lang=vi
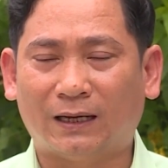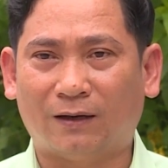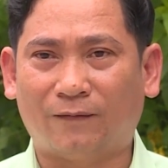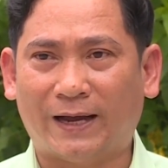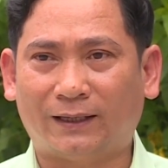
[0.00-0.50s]

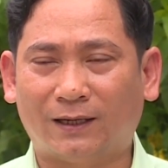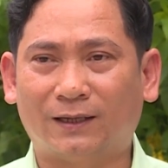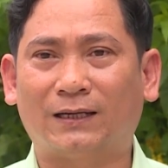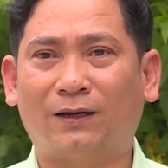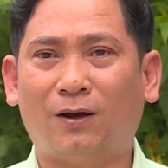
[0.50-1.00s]
À, và trên
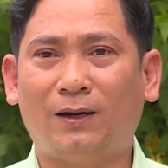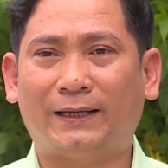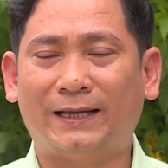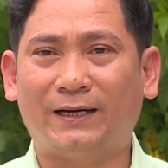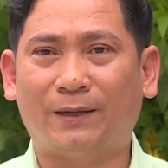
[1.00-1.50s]
cơ sở đó
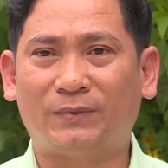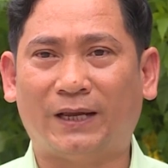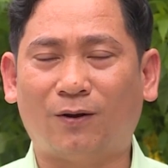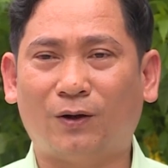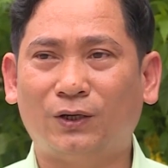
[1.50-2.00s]
là doanh nghiệp
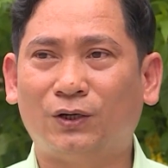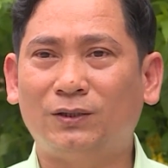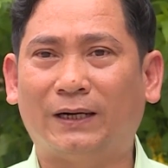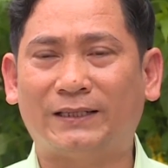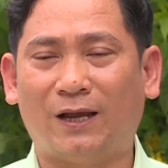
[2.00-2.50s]
sẽ có cái
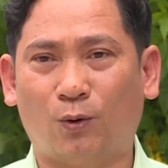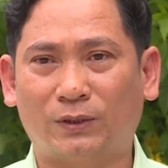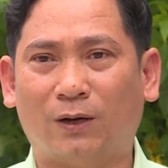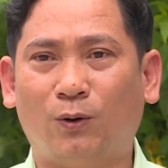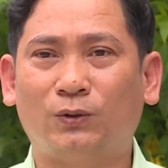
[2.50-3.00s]
hướng là sẽ hỗ
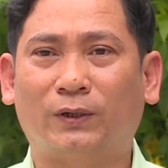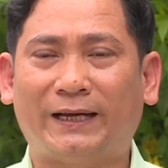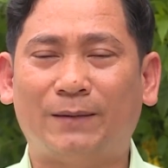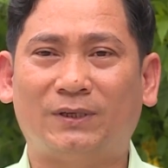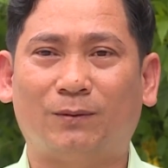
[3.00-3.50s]
trợ luôn cho
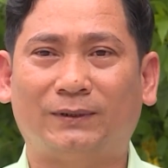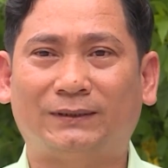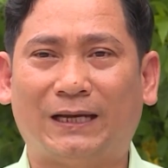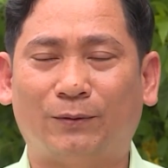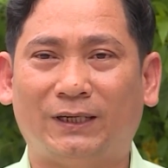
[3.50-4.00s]
các em trong
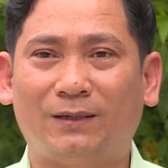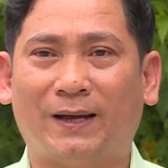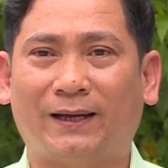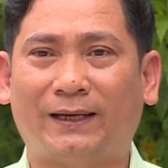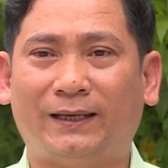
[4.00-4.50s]
sau khi
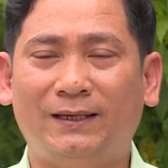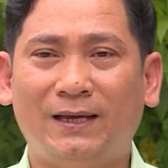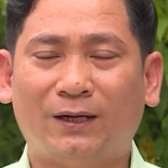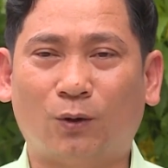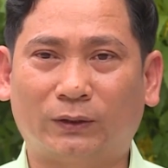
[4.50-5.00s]
mà cái
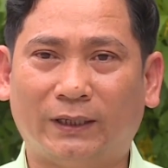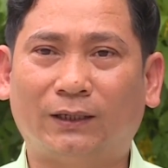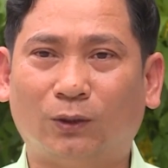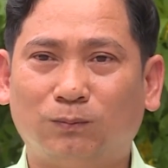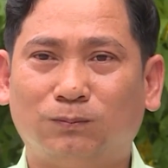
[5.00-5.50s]
cuộc thi kết thúc.